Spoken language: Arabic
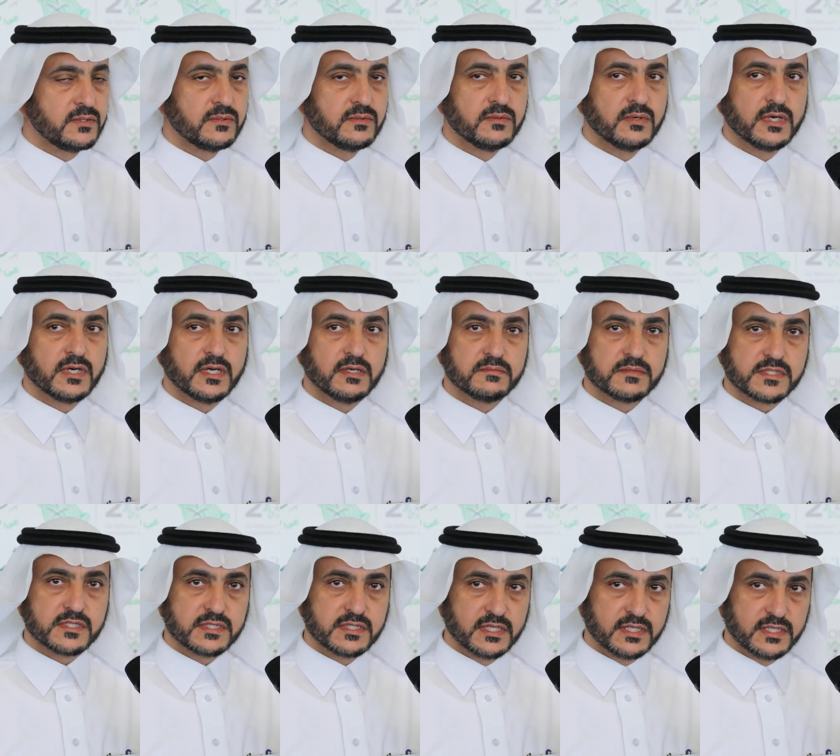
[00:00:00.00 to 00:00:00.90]

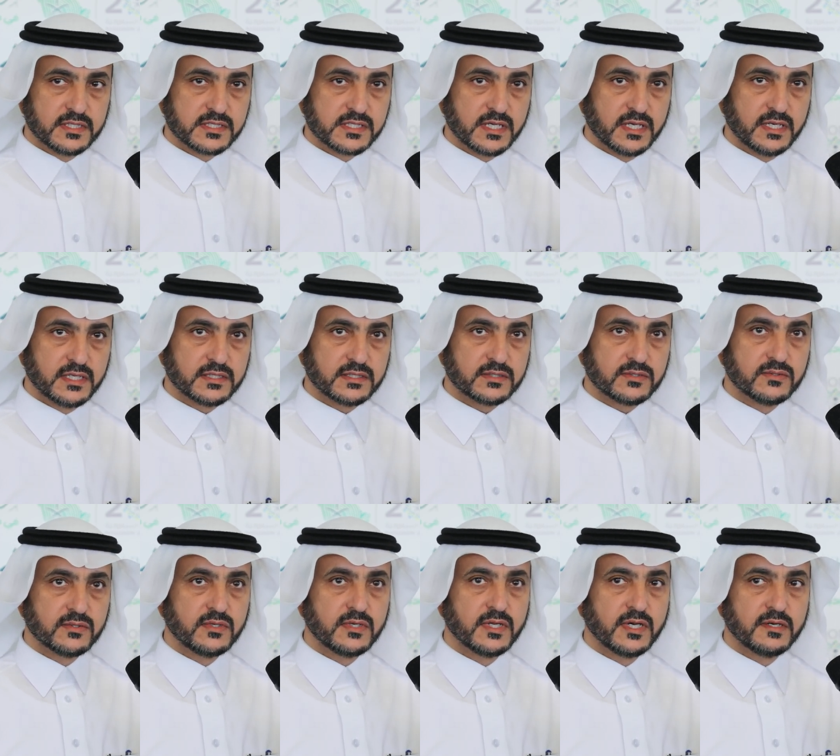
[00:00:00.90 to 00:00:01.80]
وخمس جلسات
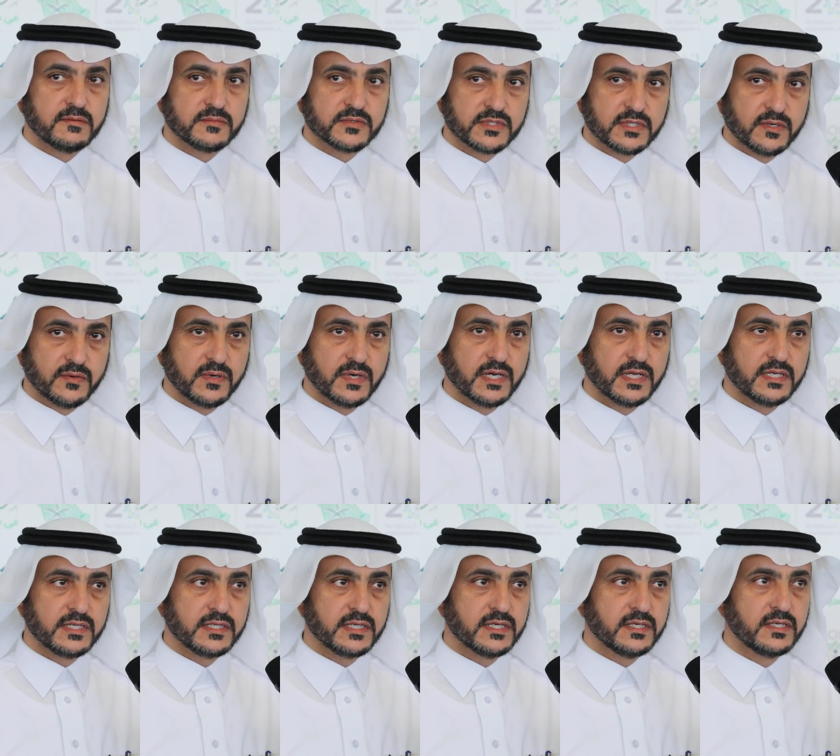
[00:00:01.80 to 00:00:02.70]
كلها
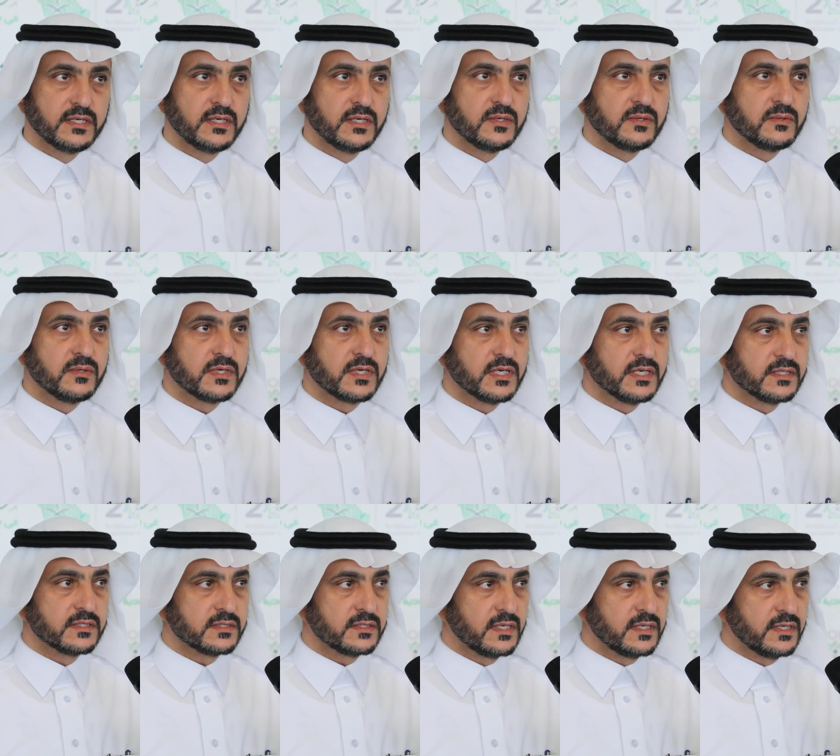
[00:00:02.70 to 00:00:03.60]
متوالية
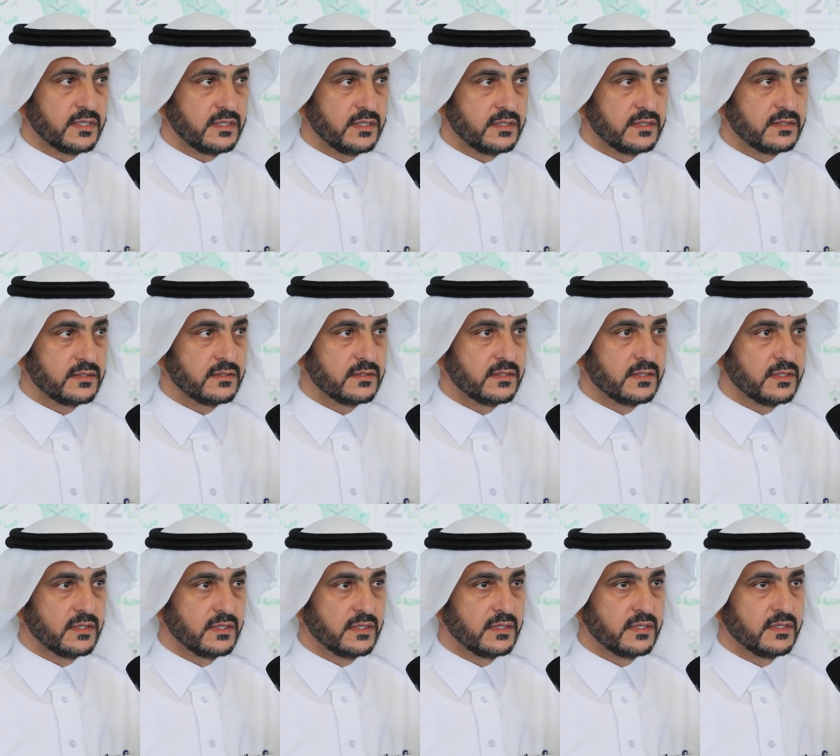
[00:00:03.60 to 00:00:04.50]
وكان طرح
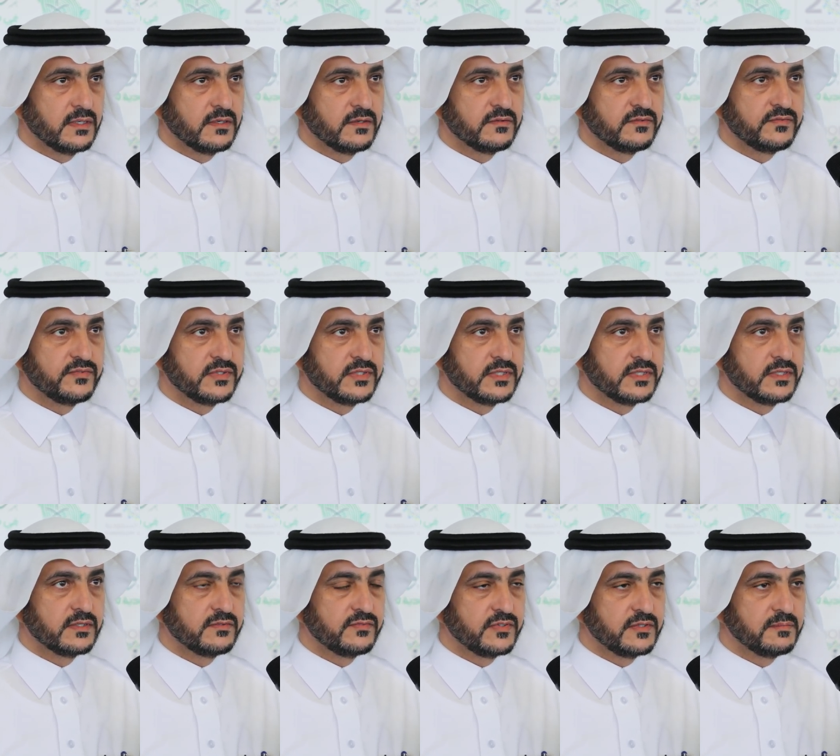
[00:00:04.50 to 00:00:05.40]
آه،
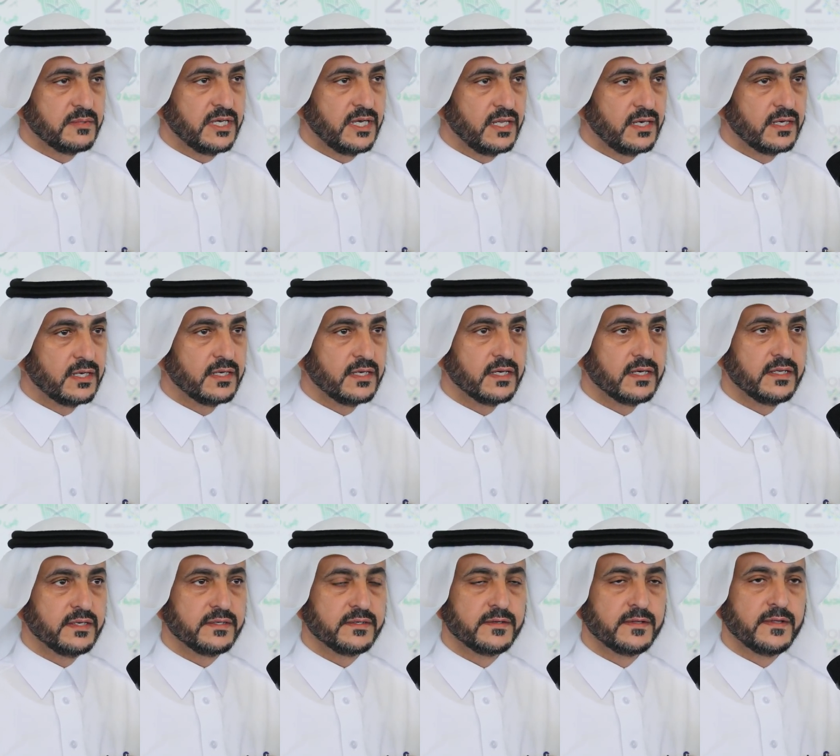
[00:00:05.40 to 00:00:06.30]
في في محله
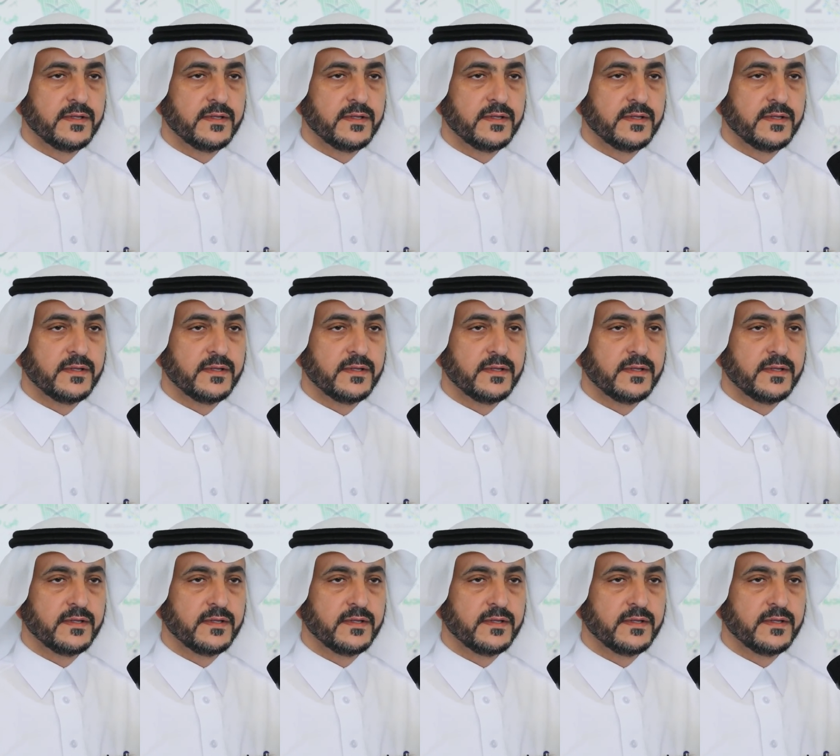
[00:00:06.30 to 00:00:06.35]
يعني